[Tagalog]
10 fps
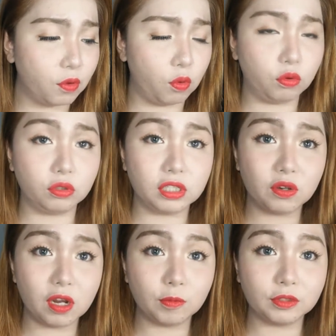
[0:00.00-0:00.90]
Vogue.
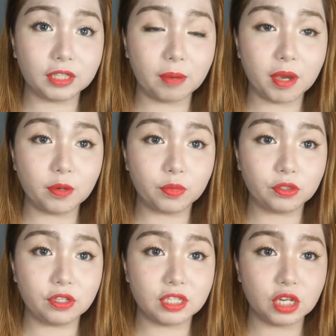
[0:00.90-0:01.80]
Hindi ko alam kung tama yung
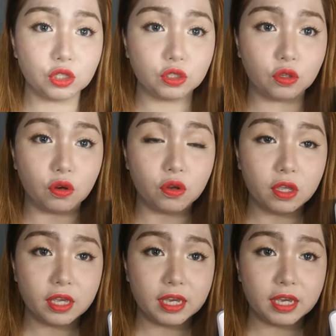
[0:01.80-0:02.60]
pronunciation ko.